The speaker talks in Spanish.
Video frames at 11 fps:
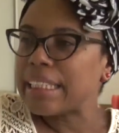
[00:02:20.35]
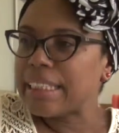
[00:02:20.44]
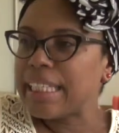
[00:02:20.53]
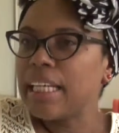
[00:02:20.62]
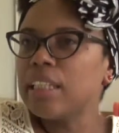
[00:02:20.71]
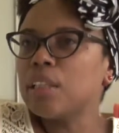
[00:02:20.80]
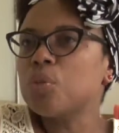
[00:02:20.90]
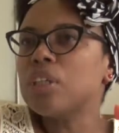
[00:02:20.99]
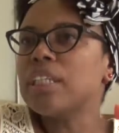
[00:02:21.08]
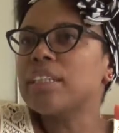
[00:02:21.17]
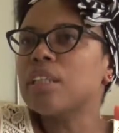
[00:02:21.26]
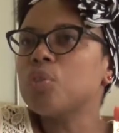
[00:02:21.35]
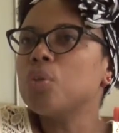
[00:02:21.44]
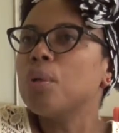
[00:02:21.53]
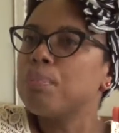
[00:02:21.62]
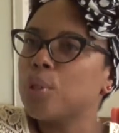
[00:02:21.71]
de la lectura y la
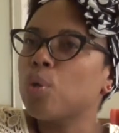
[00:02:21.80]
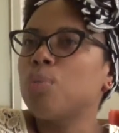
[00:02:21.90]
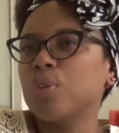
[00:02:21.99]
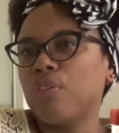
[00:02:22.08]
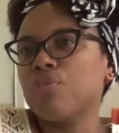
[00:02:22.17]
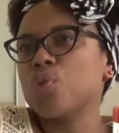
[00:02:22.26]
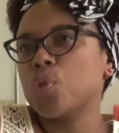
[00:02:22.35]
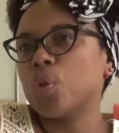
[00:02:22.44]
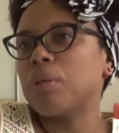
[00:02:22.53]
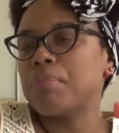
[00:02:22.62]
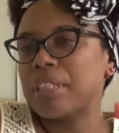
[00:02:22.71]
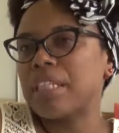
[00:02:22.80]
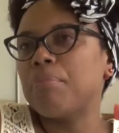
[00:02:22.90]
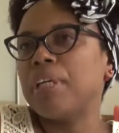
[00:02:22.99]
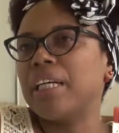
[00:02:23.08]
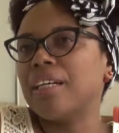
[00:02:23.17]
escritura, pero como una función
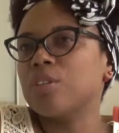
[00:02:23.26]
epistémica.